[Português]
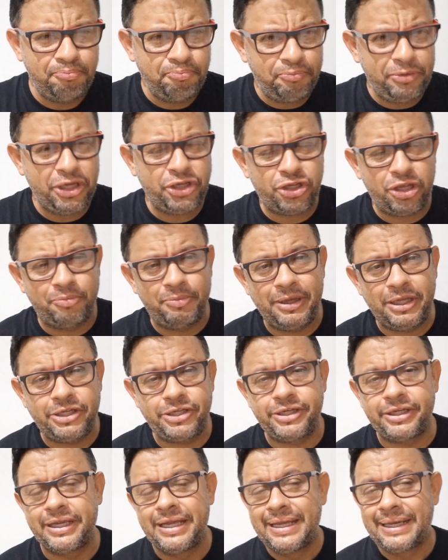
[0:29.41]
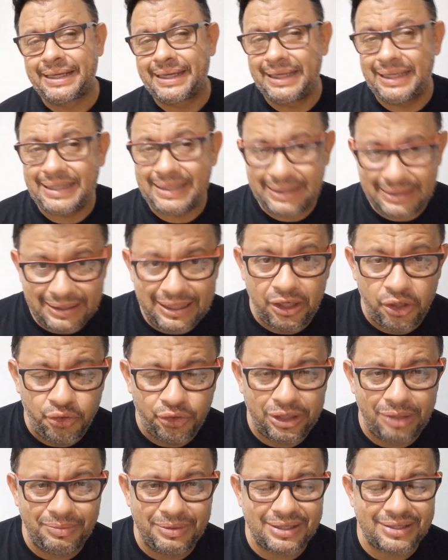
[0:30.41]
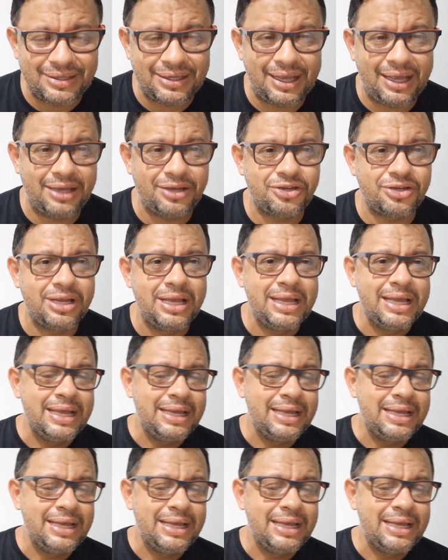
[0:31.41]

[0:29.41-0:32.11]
principalmente cristão da mensagem,